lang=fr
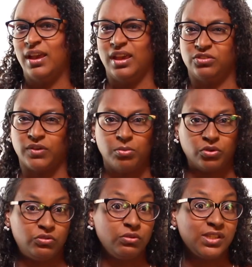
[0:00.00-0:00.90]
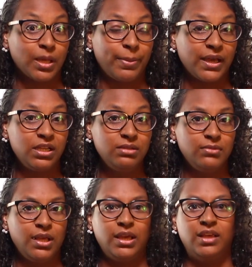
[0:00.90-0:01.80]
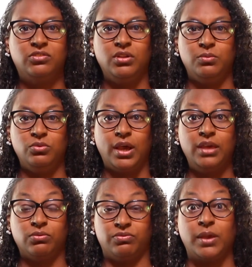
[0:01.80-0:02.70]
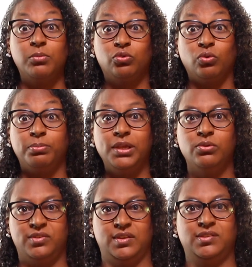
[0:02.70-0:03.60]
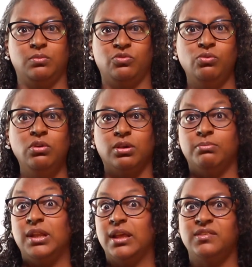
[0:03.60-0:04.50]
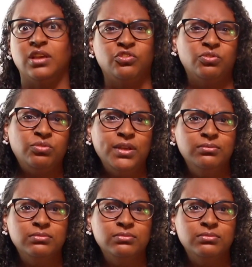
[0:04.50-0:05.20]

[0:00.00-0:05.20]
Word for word: Est-ce vraiment Dieu qui a parlé Est-ce que les murailles vont vraiment tomber le septième jour comme il l'a dit à Josué